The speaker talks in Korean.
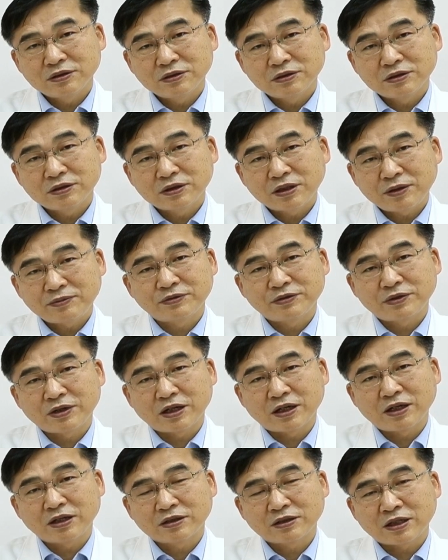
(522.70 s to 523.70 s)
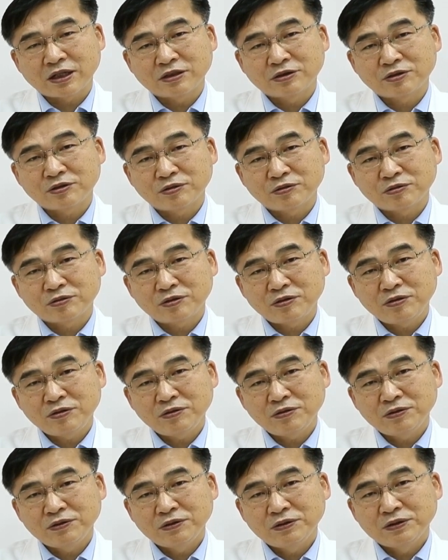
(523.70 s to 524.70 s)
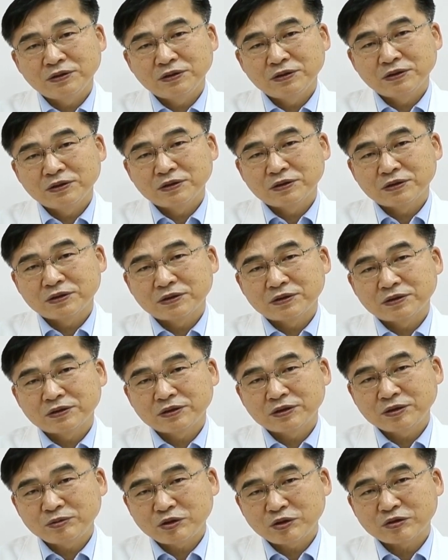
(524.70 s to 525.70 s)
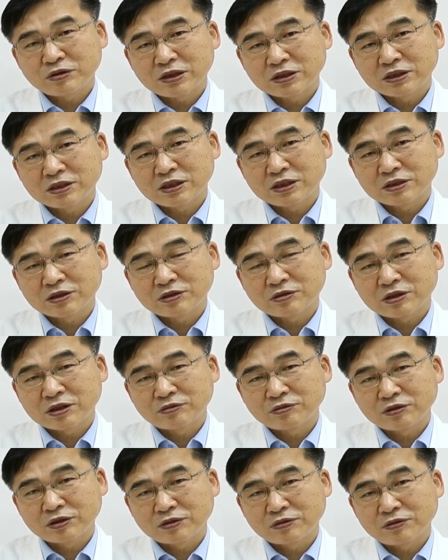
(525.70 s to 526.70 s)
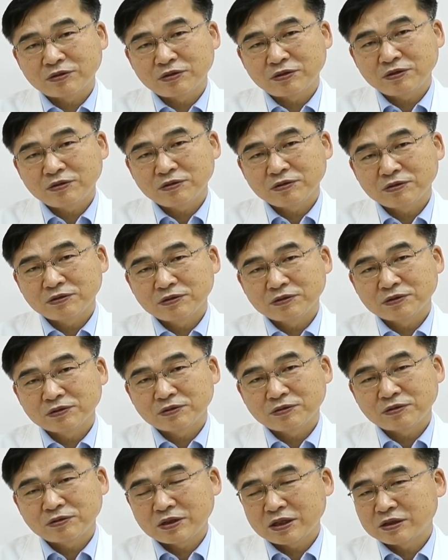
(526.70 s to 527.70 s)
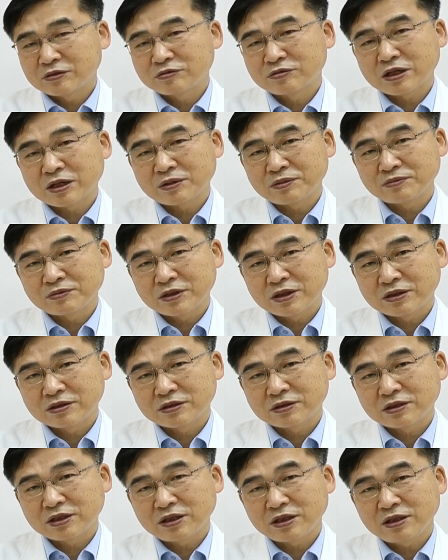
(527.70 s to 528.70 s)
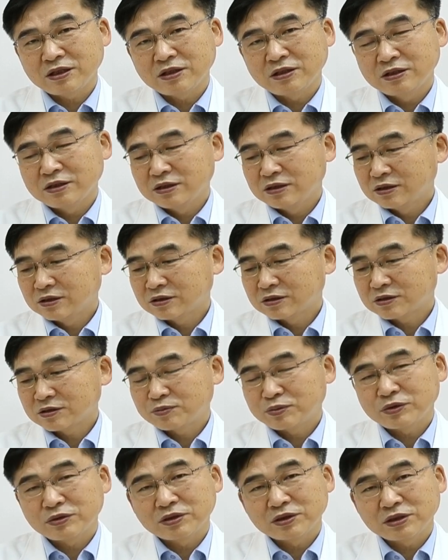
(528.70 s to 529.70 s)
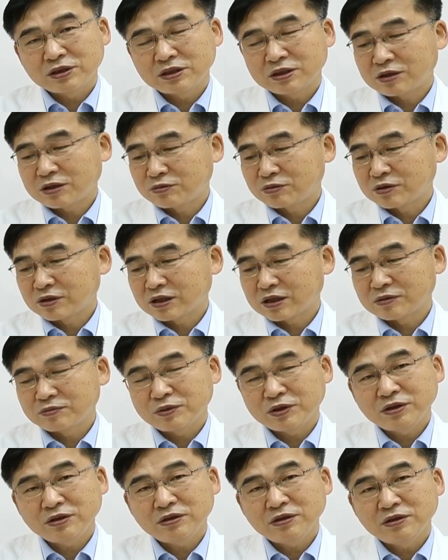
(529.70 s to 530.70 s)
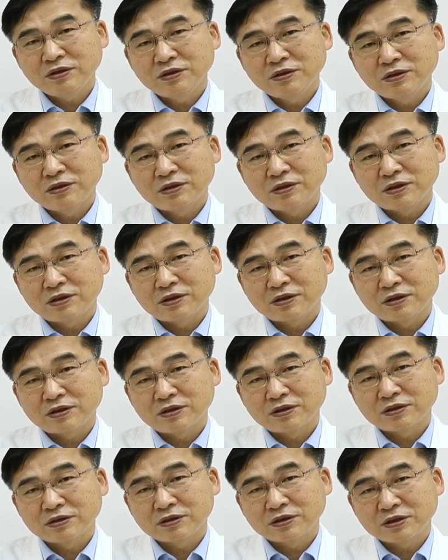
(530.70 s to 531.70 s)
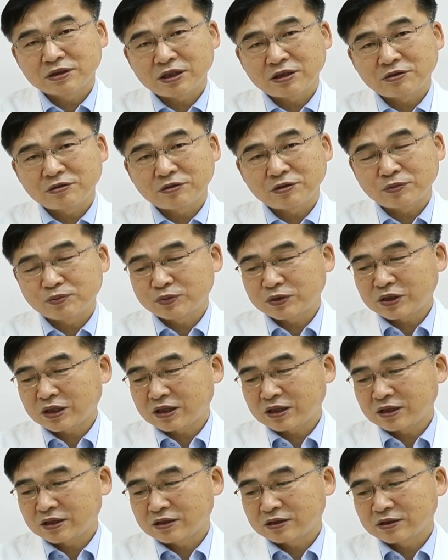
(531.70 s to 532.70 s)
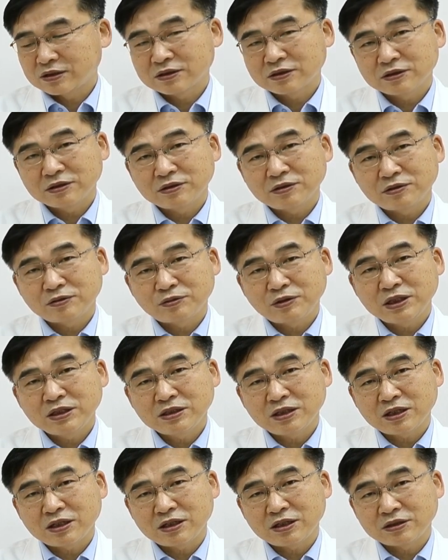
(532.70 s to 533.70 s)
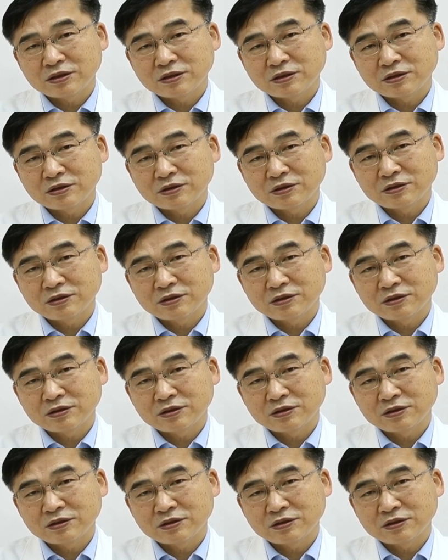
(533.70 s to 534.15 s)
그래프가 단적으로 어, 심혈관 기저질환도 있고 코로나19가 감염됐을 때 트로포닌 T가 올라가면 어, 치사율이 높다. 그래서 환자 이제